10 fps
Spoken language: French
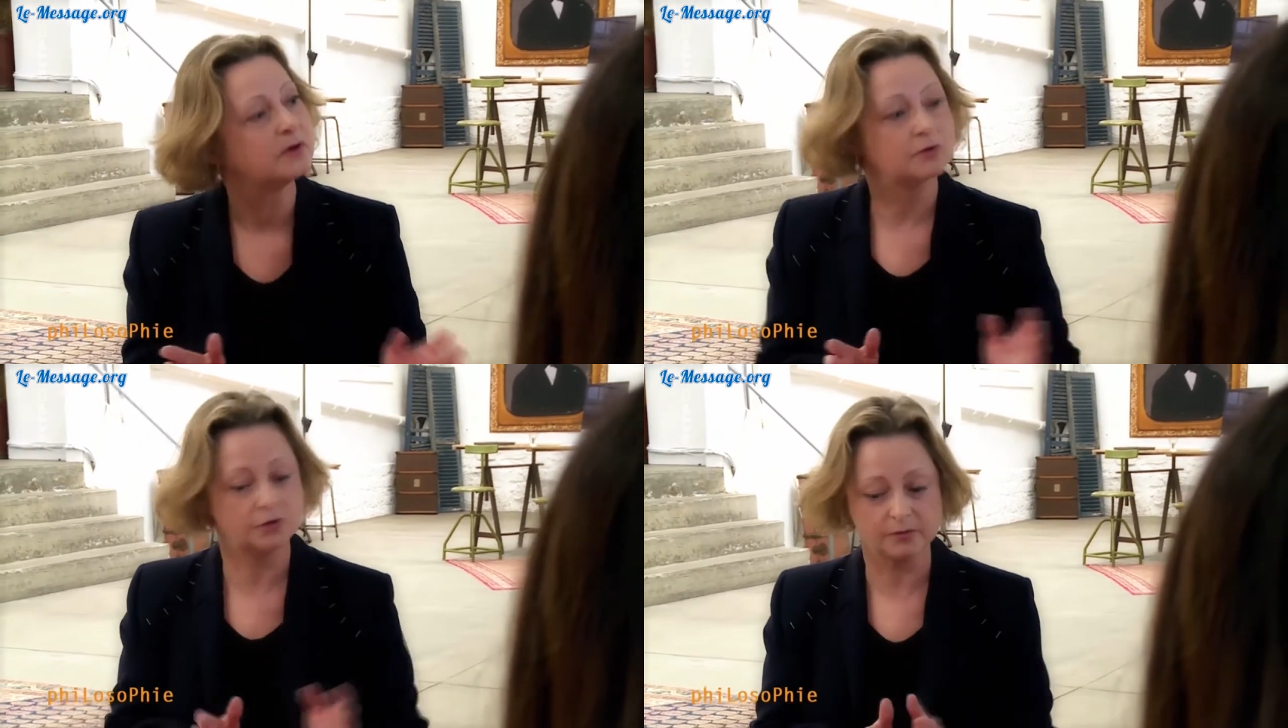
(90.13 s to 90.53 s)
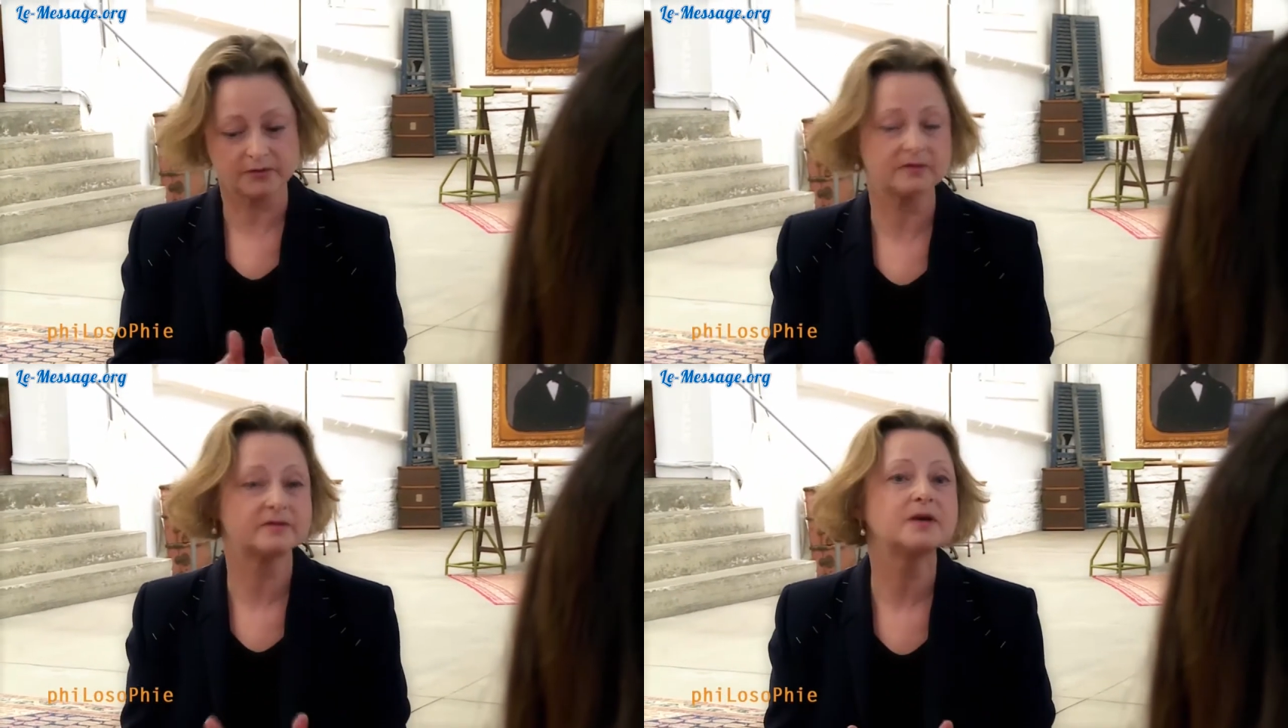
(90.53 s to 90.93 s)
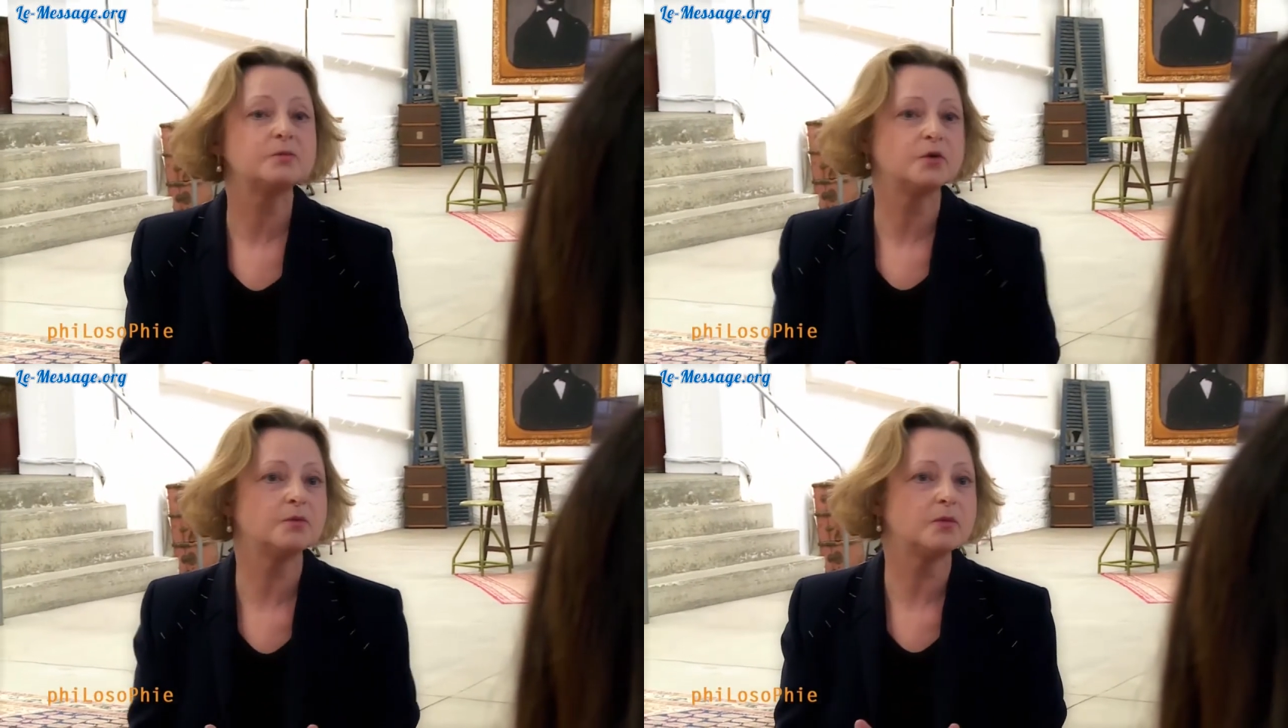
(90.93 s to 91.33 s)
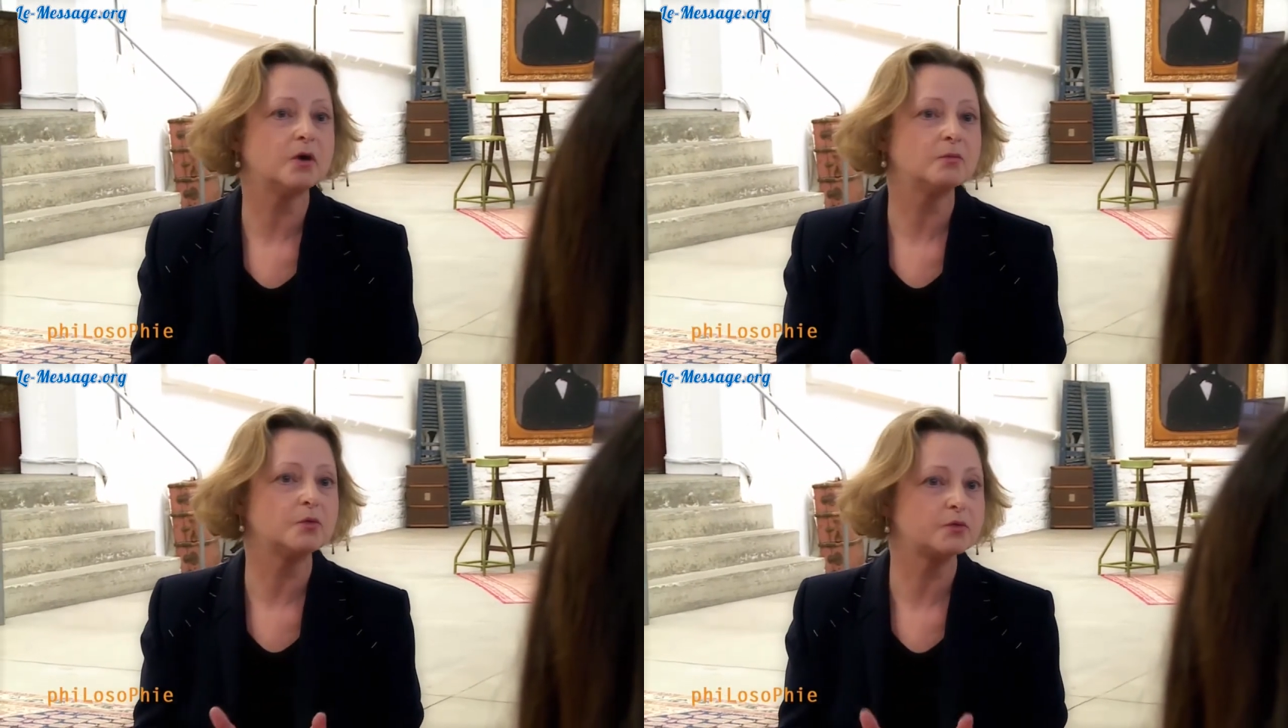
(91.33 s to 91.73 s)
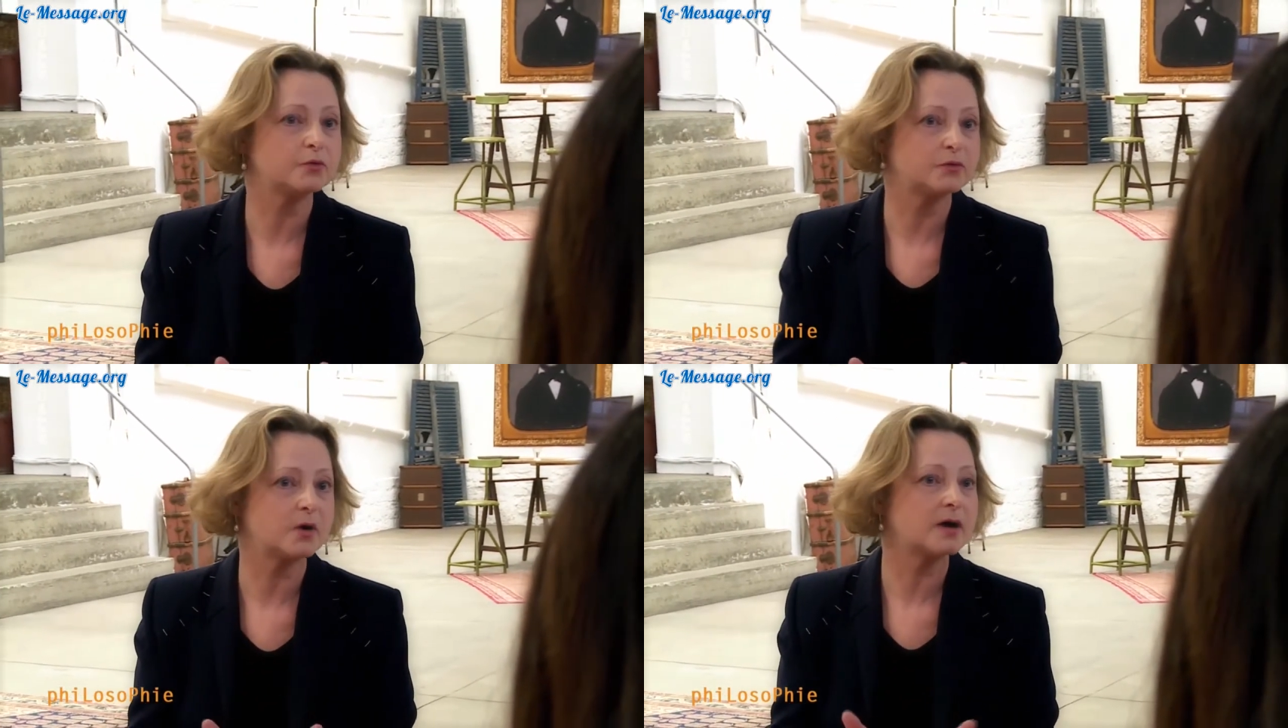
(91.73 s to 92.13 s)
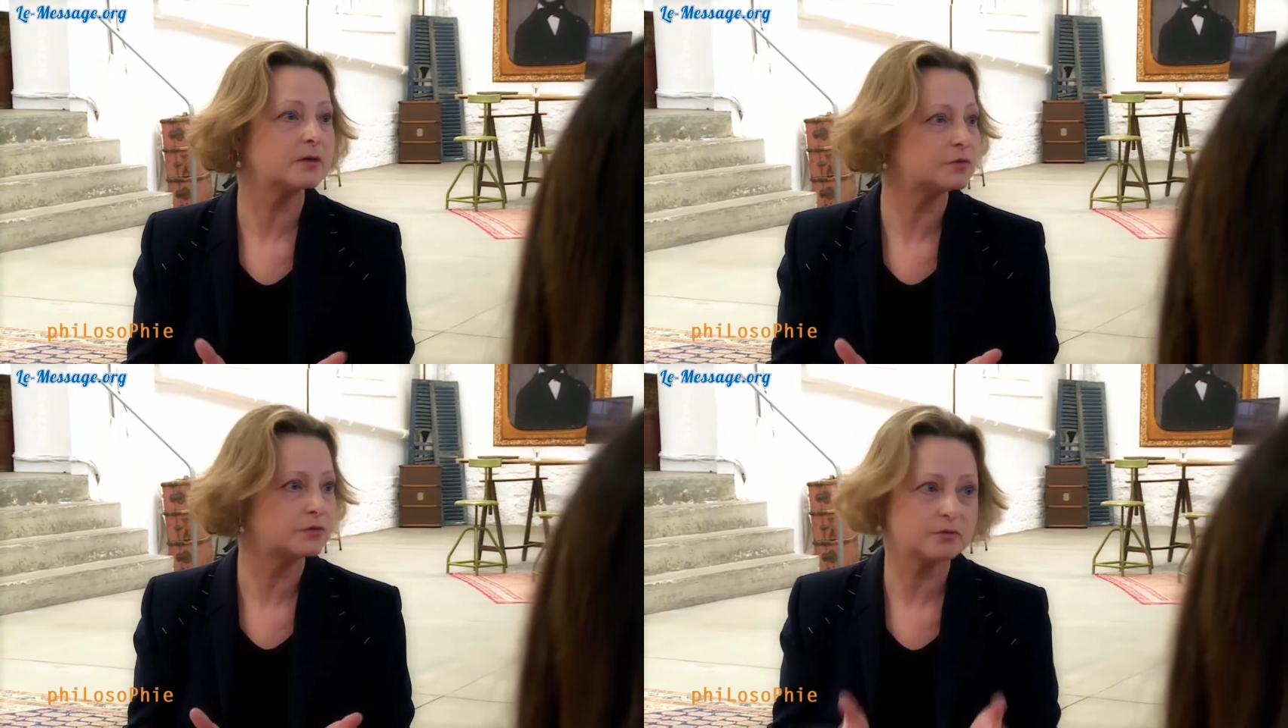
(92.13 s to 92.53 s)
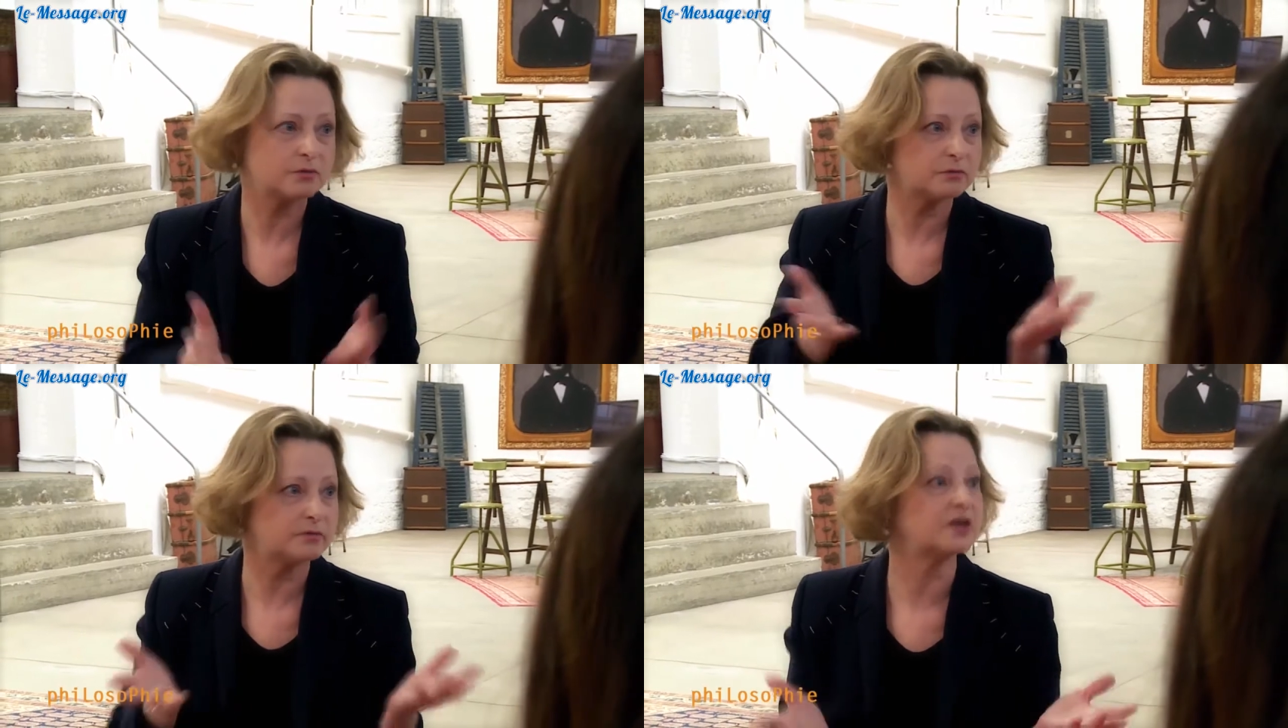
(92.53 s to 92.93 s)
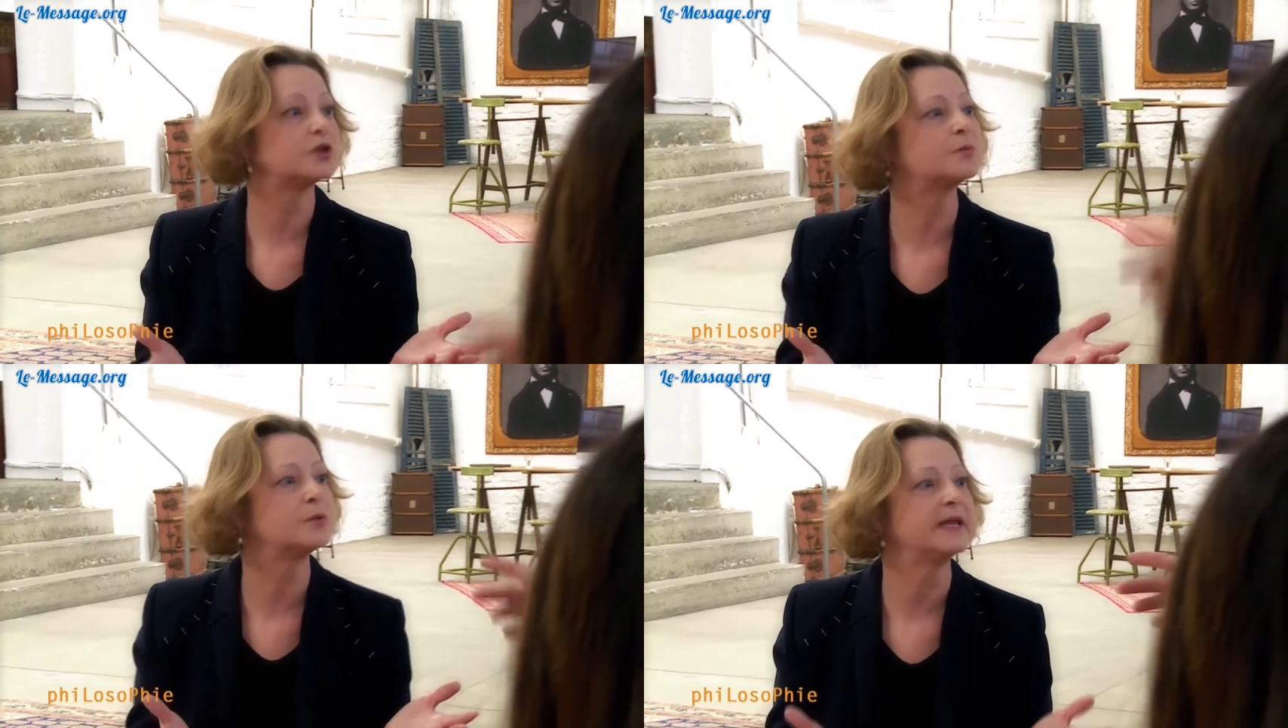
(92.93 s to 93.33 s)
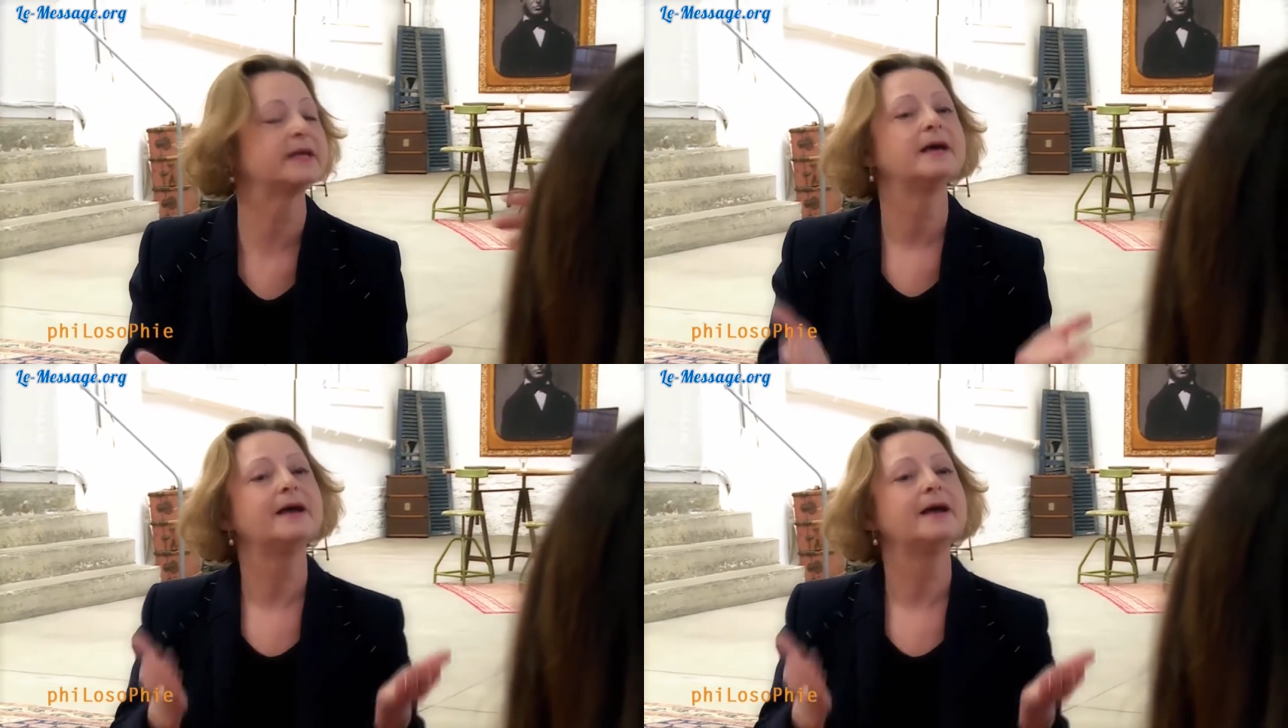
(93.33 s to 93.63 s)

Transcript: je faisais simplement mon devoir d'agent public. Et c'est